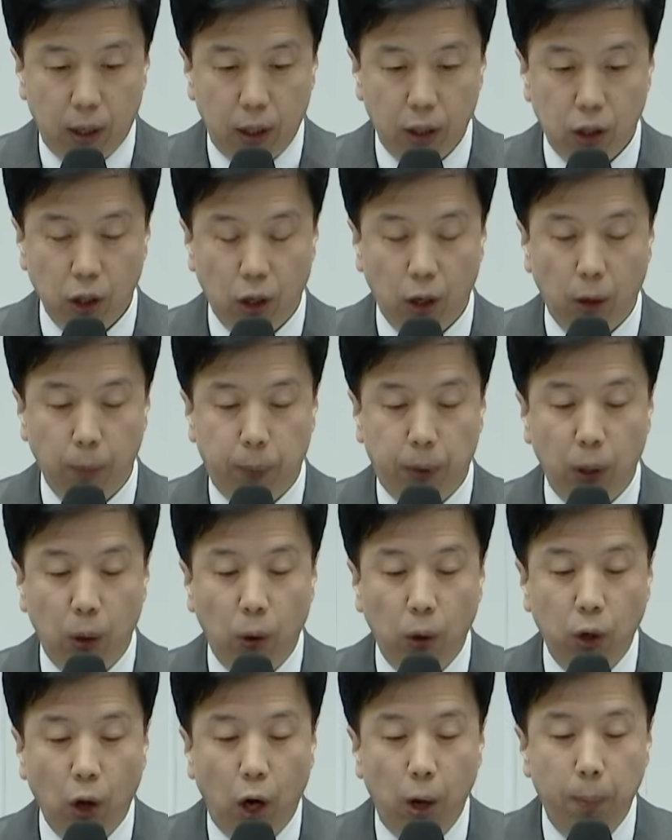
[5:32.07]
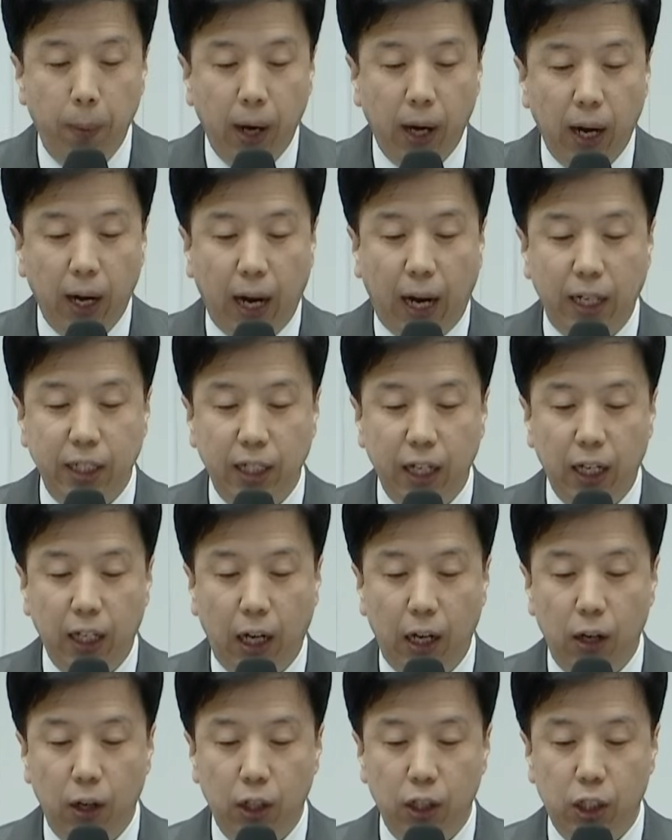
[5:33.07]
이처럼 비록 열매가 가지에
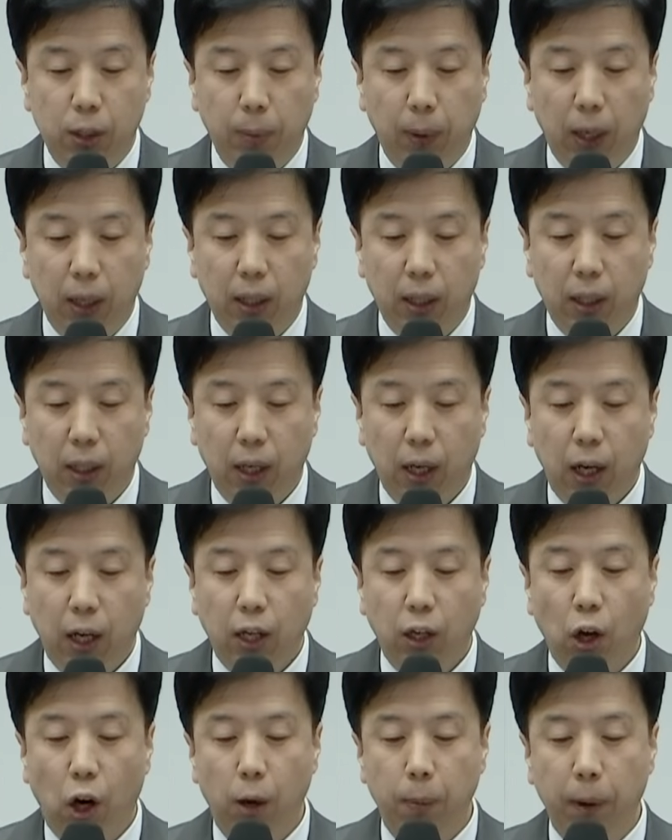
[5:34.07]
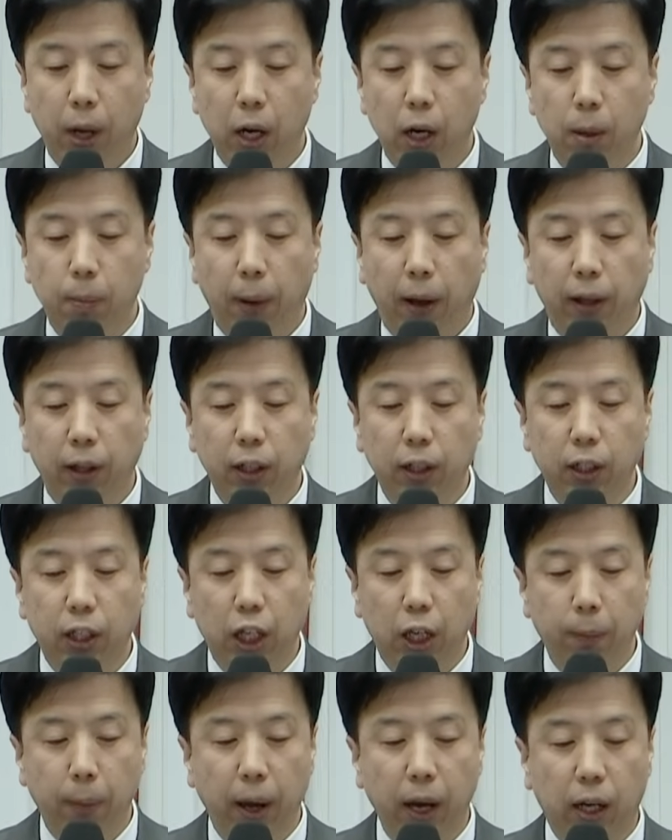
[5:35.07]
달려 있지만 열매를 맺는
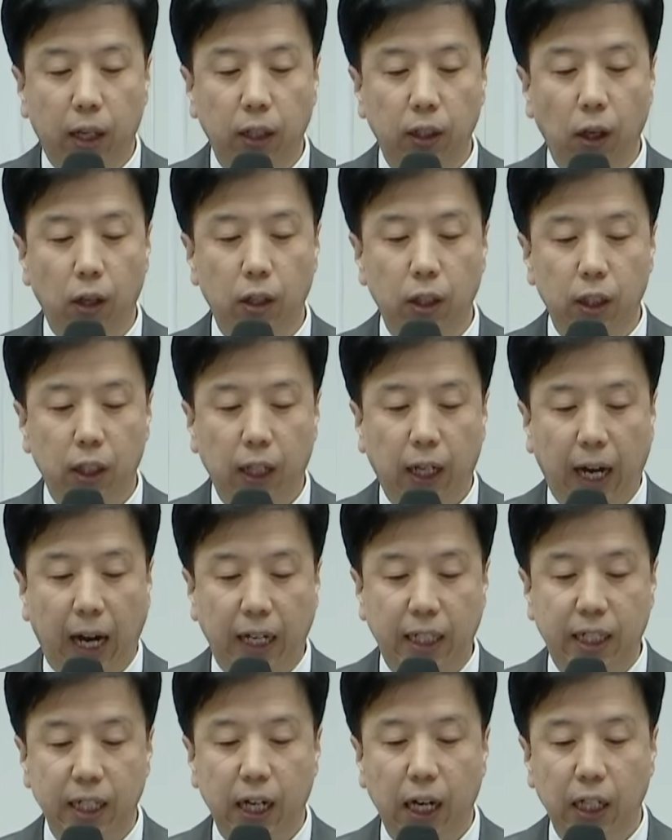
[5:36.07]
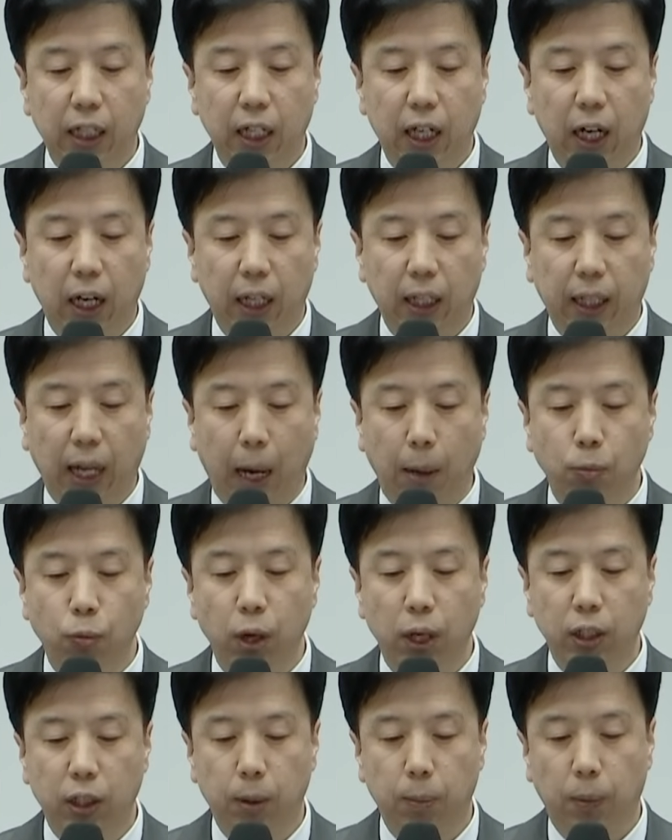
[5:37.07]
힘의 근원은 가지가 아니라
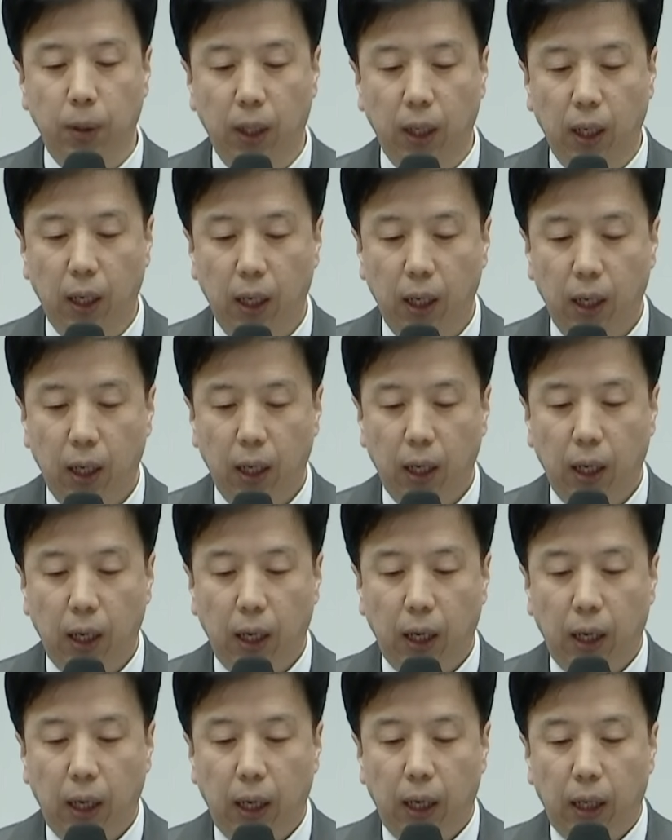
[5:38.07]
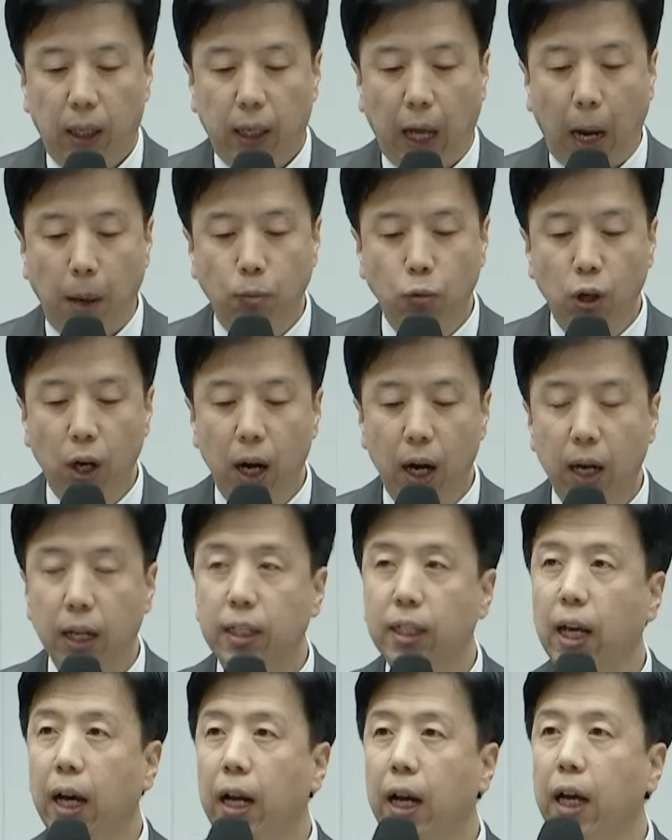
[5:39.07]
나무에 있습니다. 나무가
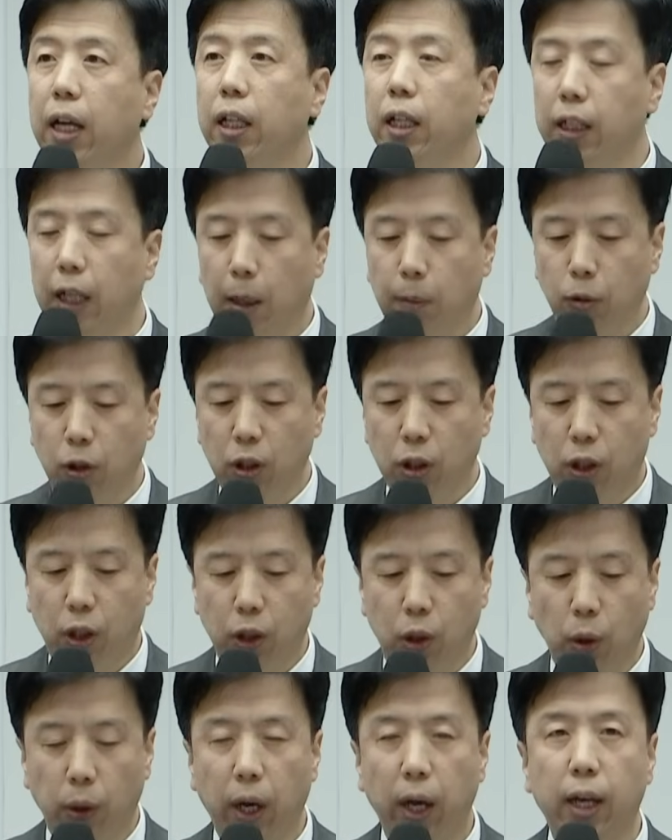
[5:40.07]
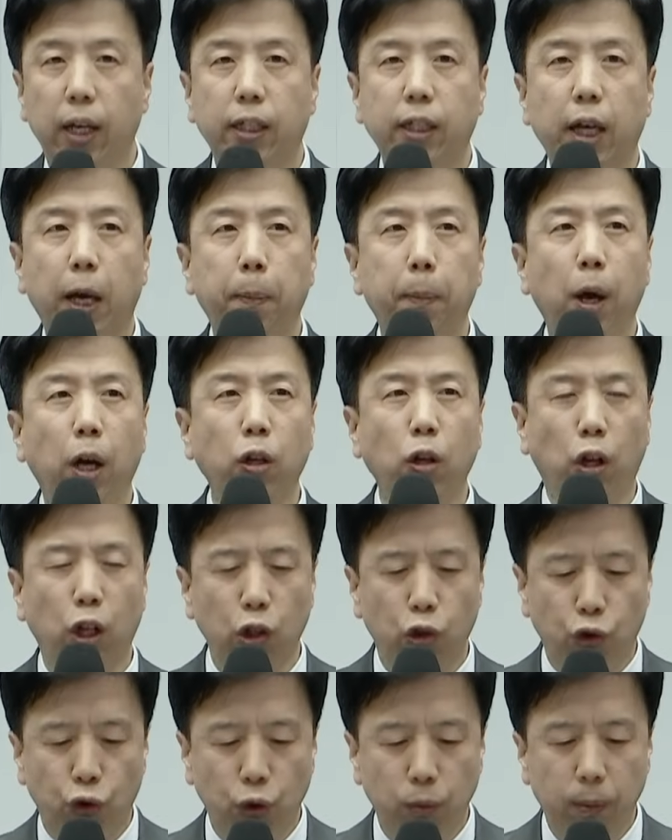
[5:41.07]
살아있는 나무는 그 속에
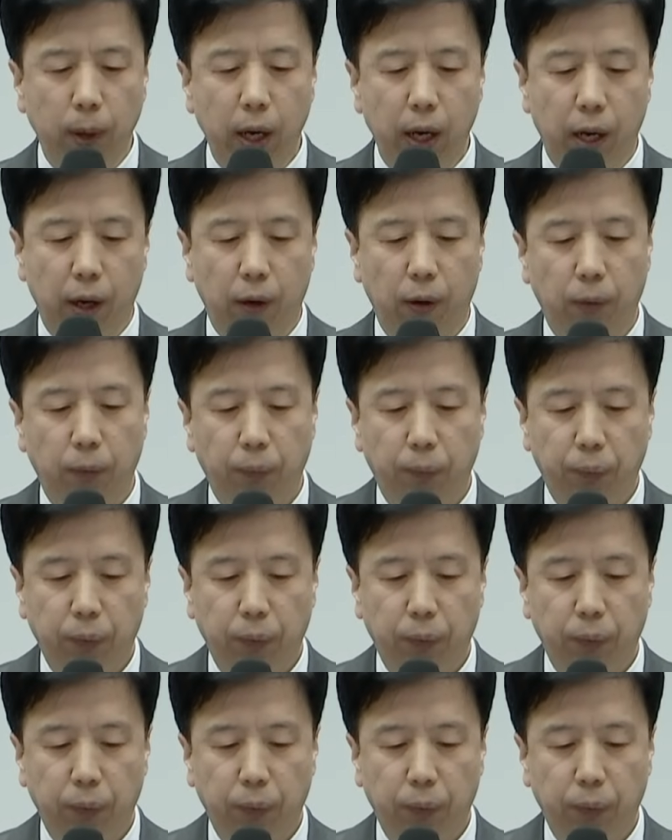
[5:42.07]
생명력이 충만해요.